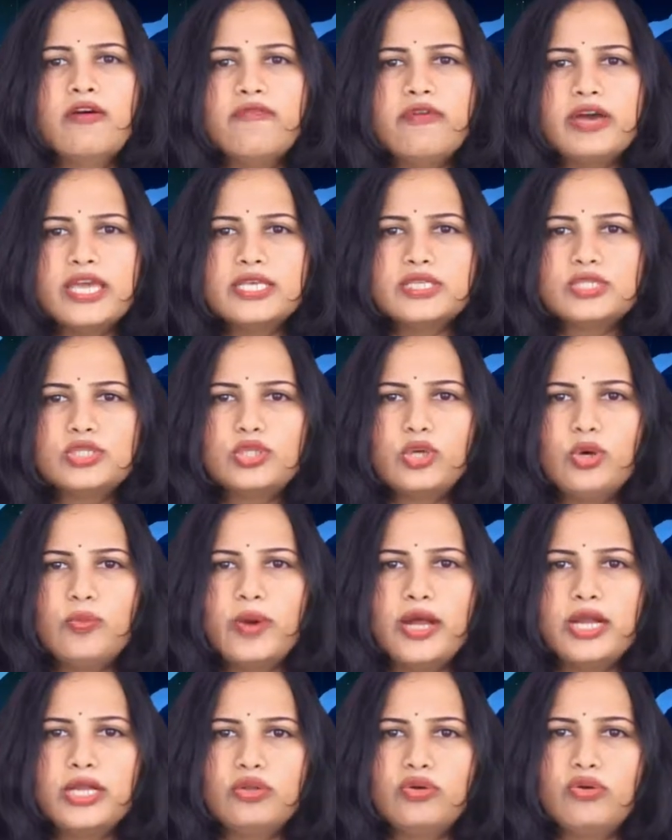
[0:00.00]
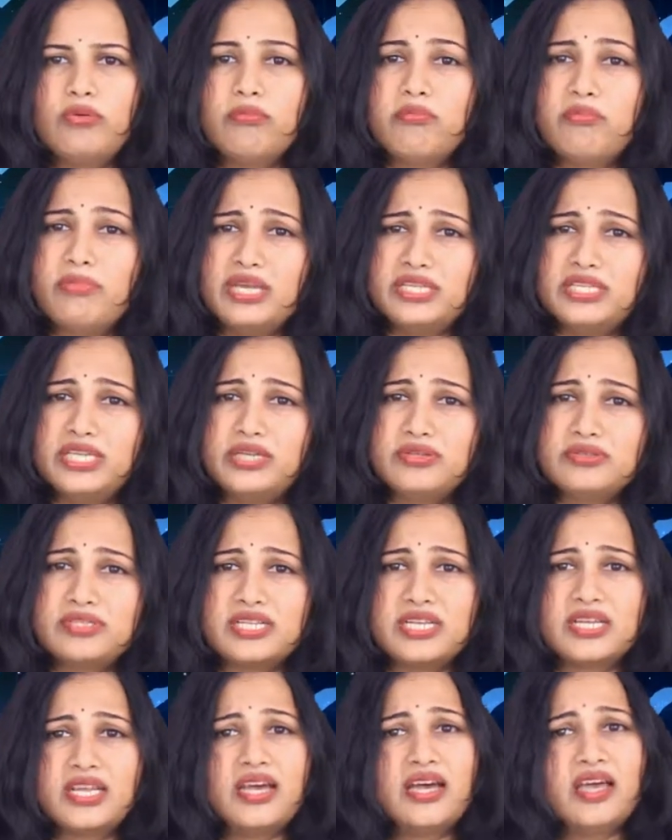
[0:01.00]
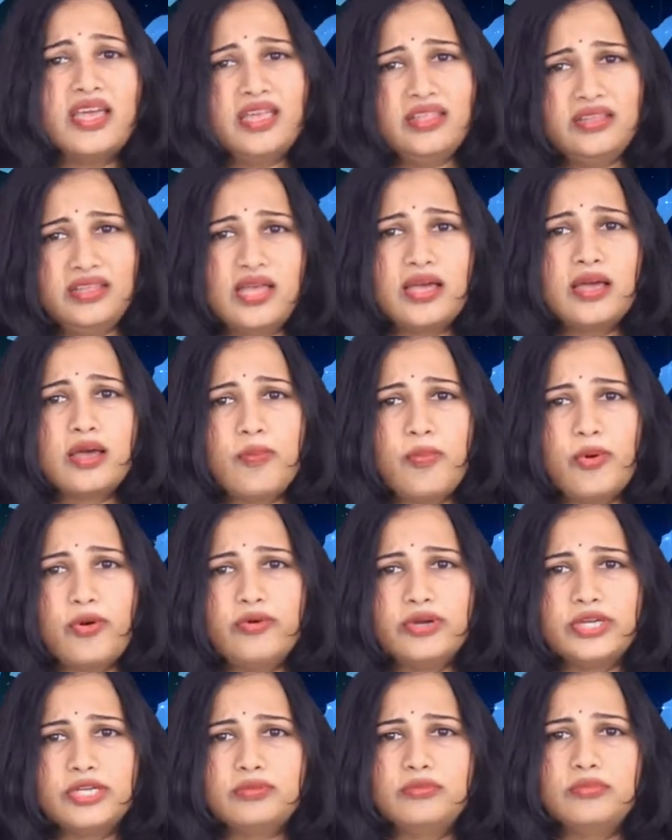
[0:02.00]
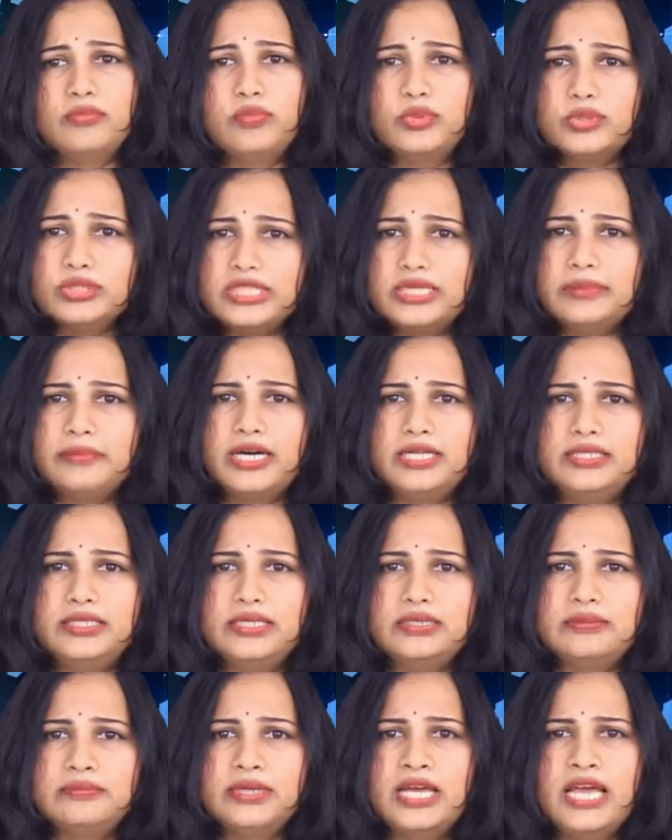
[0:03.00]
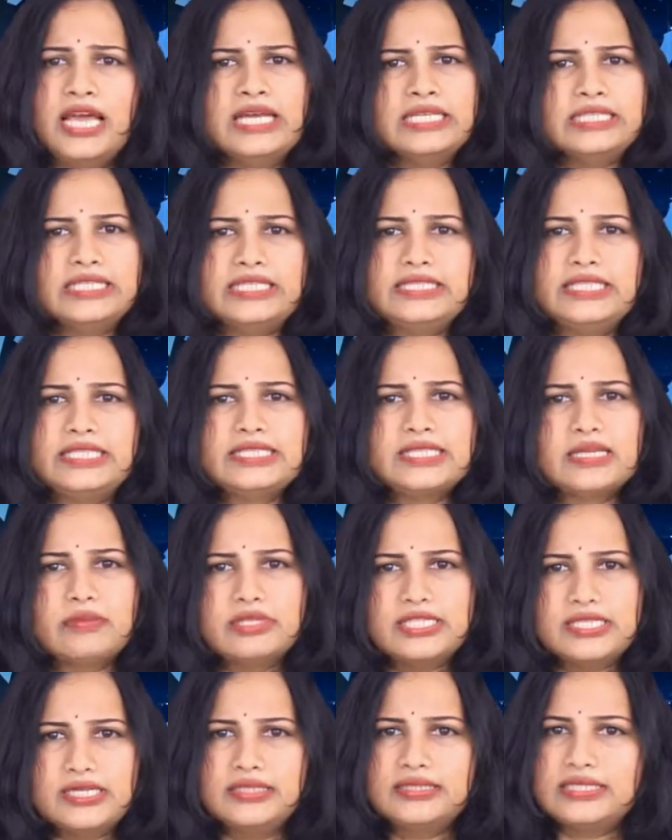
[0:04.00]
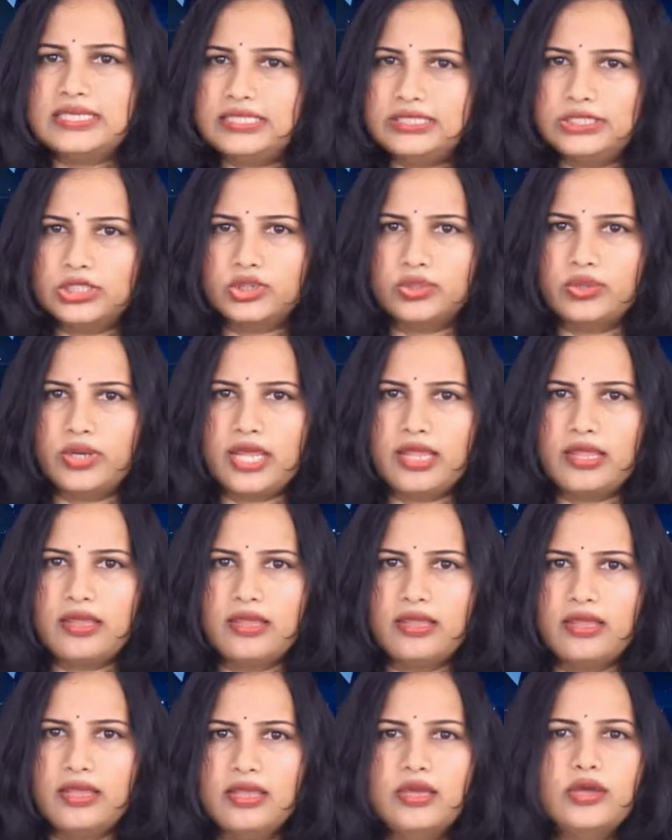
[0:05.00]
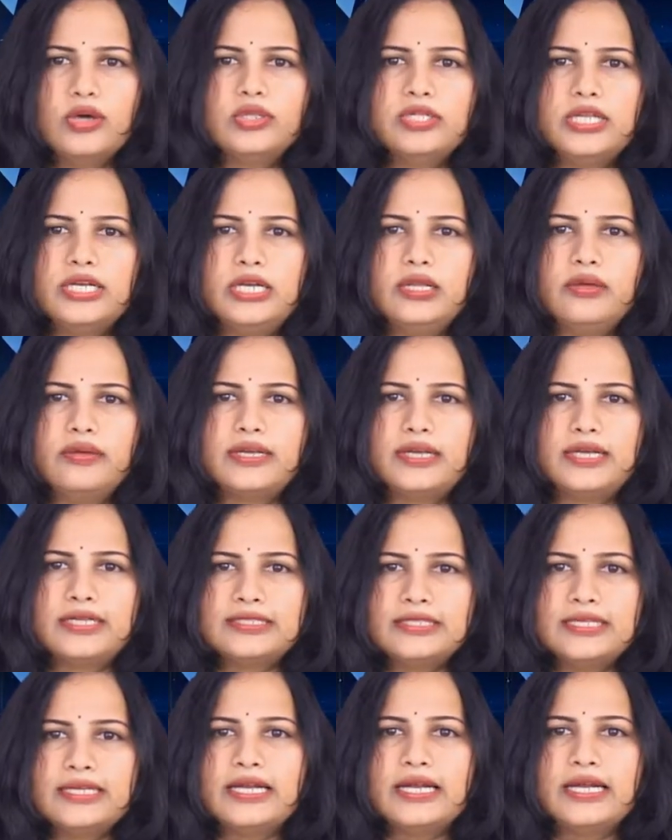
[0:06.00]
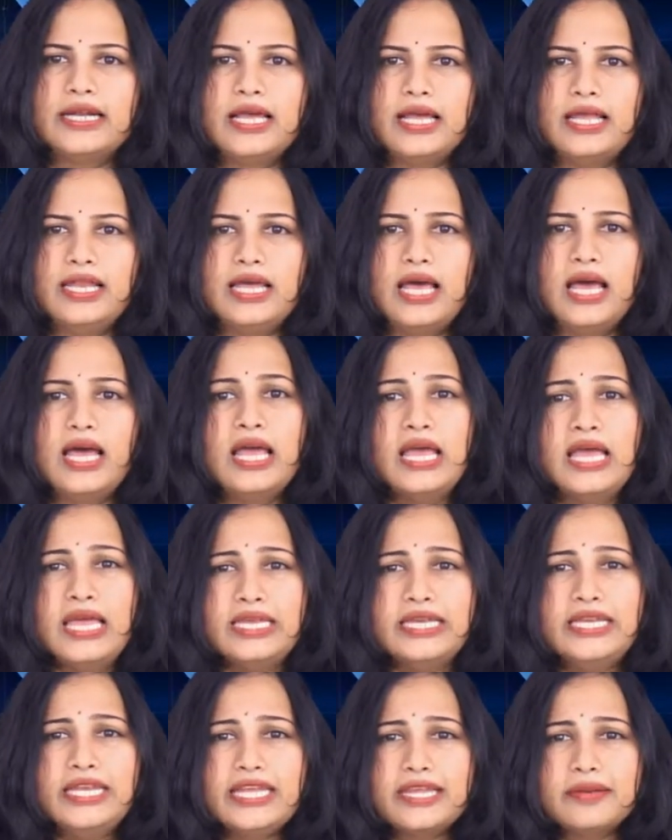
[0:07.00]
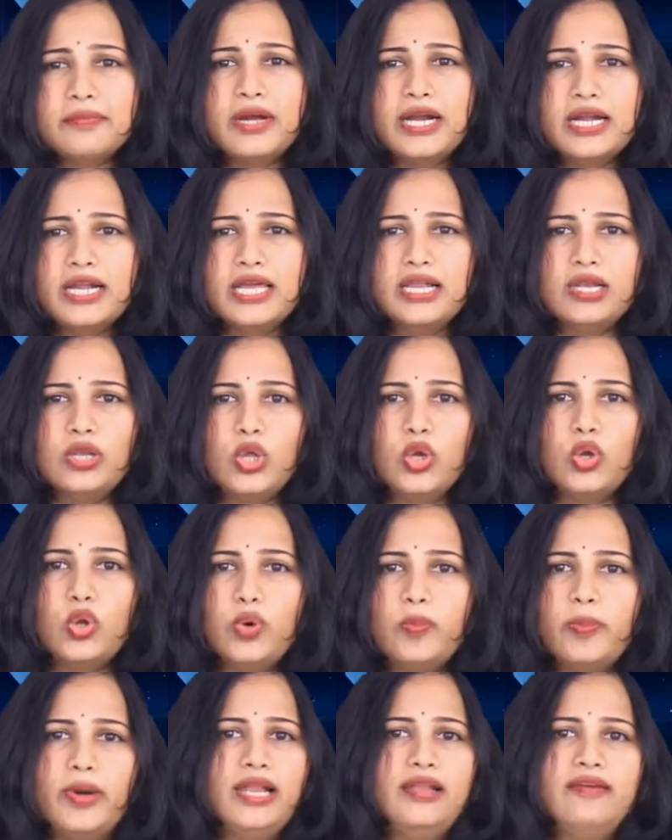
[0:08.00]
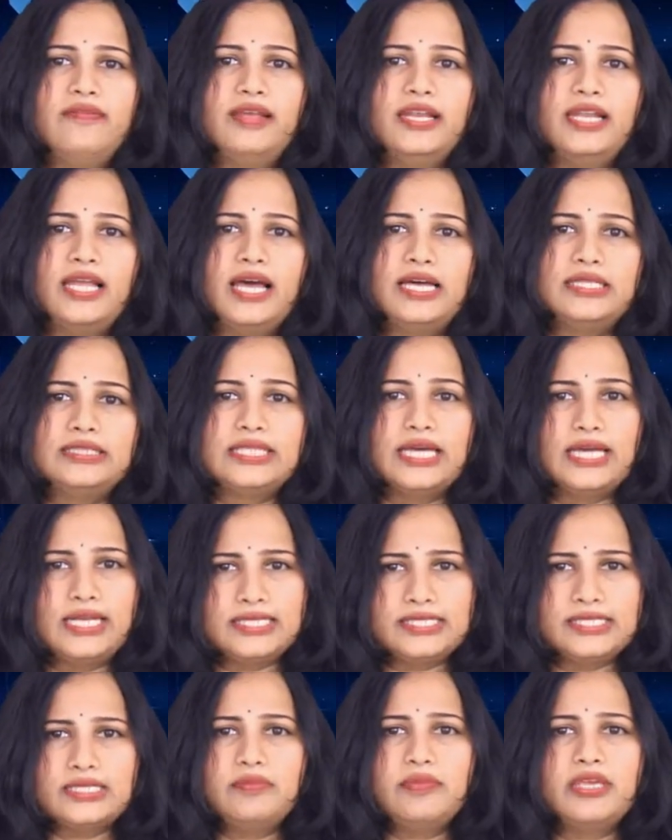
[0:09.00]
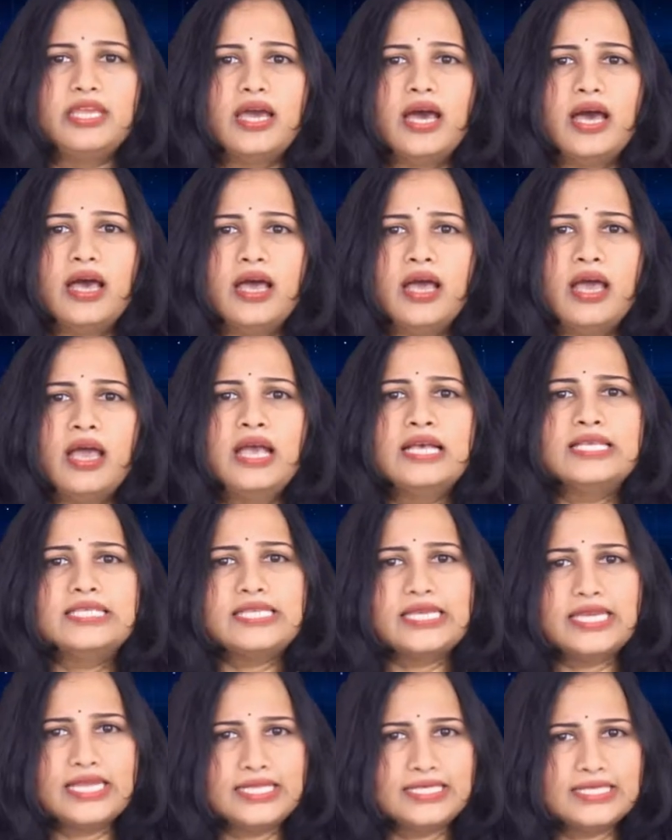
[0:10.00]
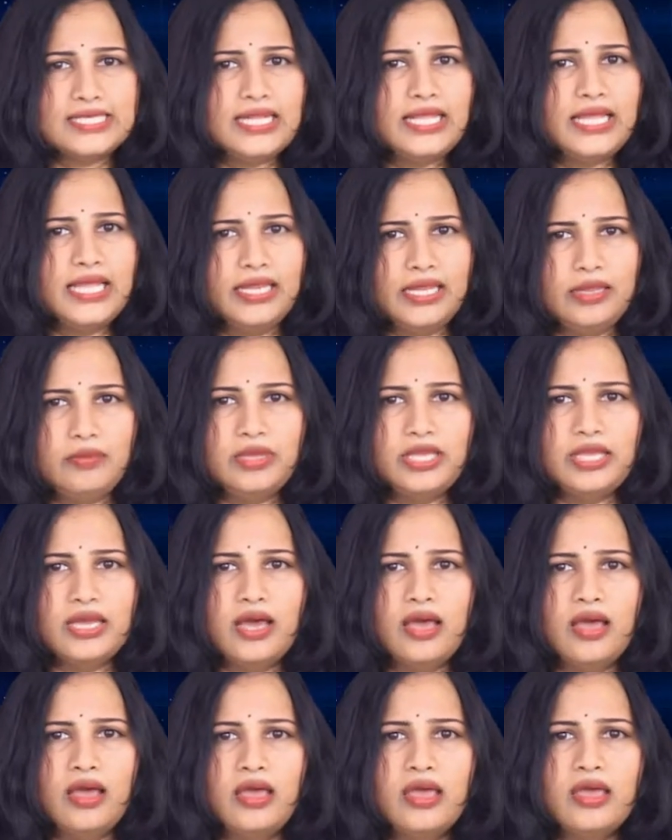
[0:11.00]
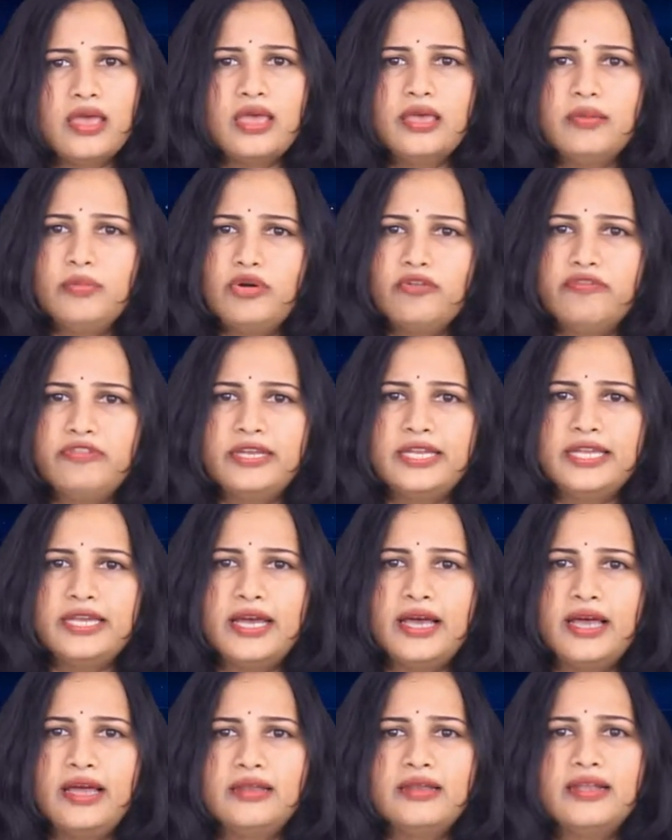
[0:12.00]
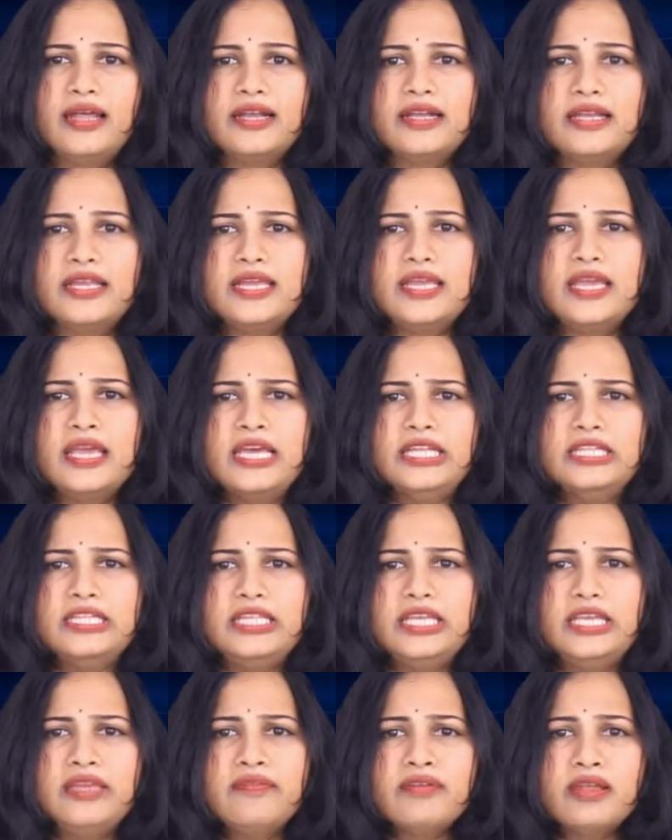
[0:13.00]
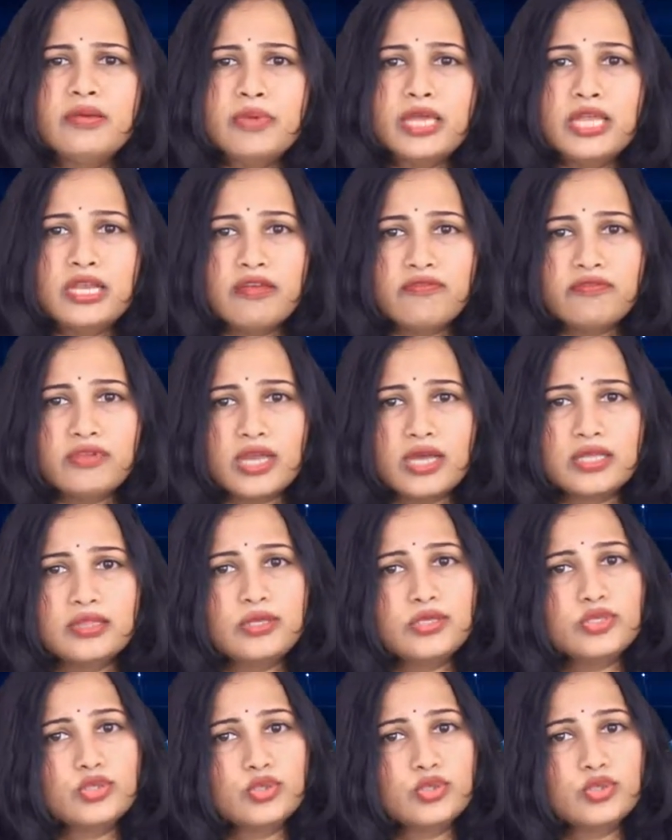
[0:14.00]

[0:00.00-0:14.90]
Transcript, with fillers: వయసుతో పాటు మెదడు సరిగా ఎదగకపోవటం బుద్ధి మాంద్యం తదితర సమస్యలు తలెత్తుతున్నాయి ఇంకొందరిలో రక్త కణాల నిర్మాణాల్లో లోపాల వల్ల థలసీమియా సికల్జల్ ఎనీమియా హెమోఫిలియా లాంటి తీవ్రమైన వ్యాధులు